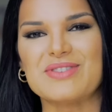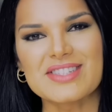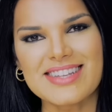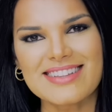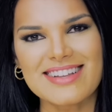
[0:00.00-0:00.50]

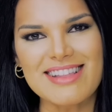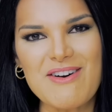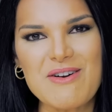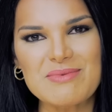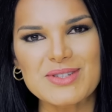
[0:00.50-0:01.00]
Você ainda
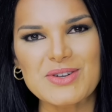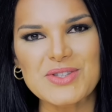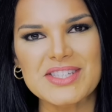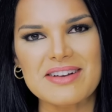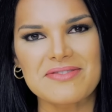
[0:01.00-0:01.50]
não começou
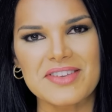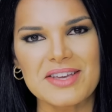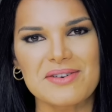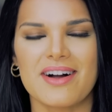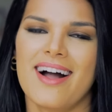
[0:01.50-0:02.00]
o
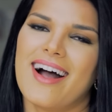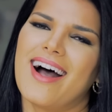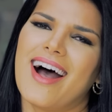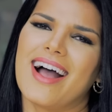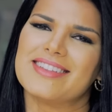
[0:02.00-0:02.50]
desafio?
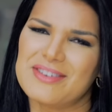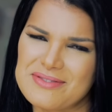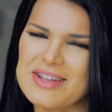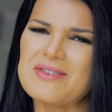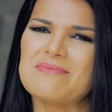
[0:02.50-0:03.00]
Ah,
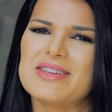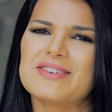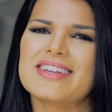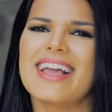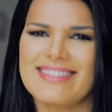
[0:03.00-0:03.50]
então vem
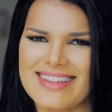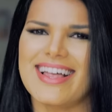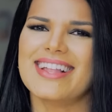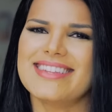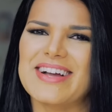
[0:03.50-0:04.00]
comigo que ainda
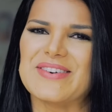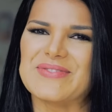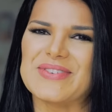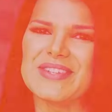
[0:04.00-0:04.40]
dá tempo!